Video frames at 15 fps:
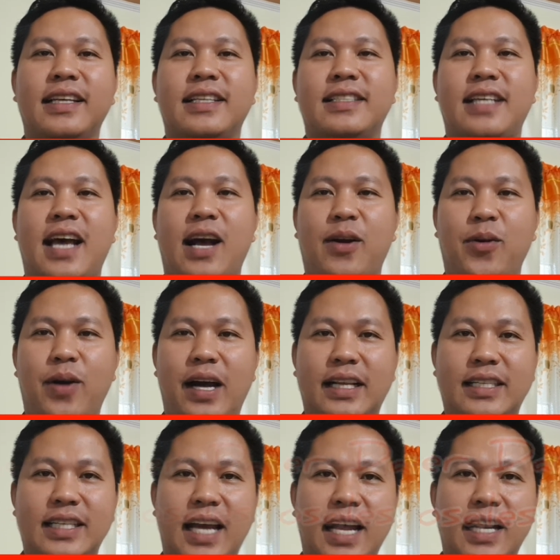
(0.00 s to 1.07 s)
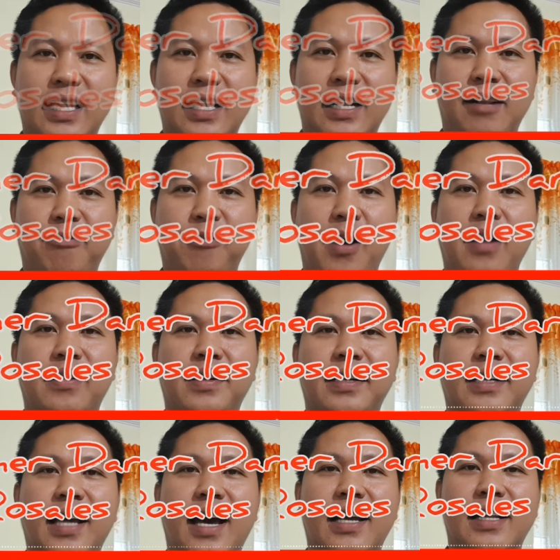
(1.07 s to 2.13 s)
sa ako ang channel Father
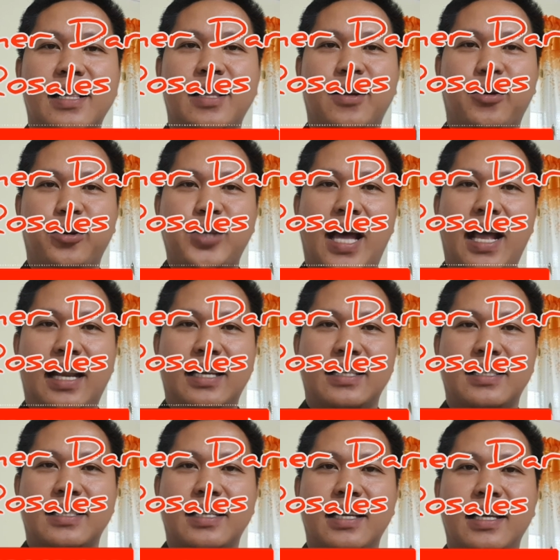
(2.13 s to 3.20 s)
Daryl Rosales.